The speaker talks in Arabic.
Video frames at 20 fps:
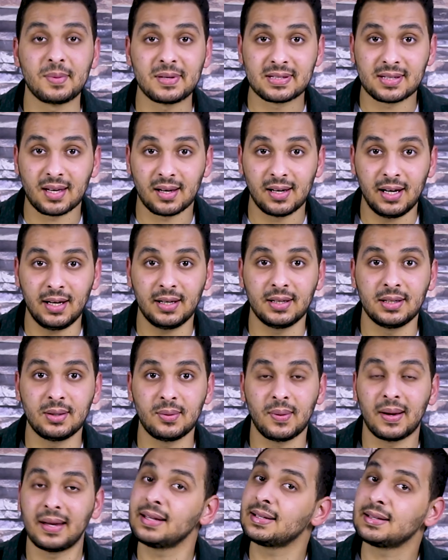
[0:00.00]
بتصالحني
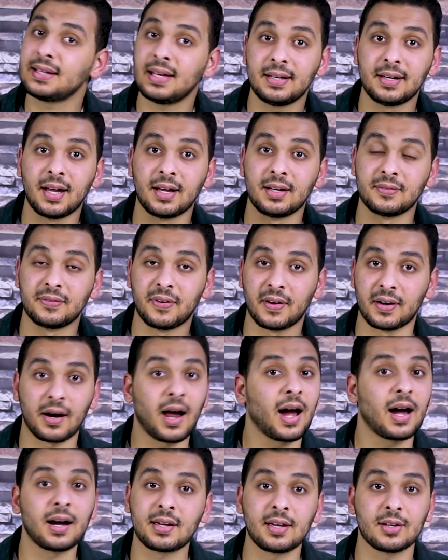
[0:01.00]
وقالت لي احنا
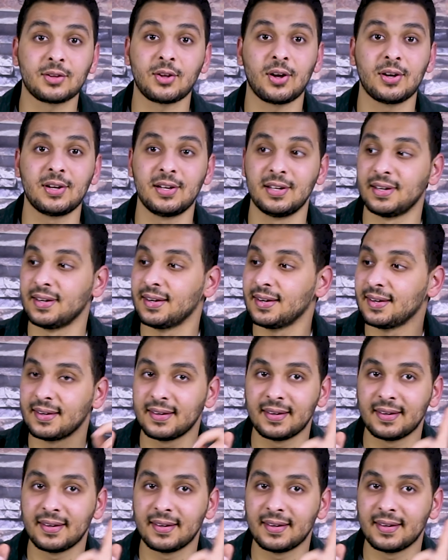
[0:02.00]
هنفرحك يا طايل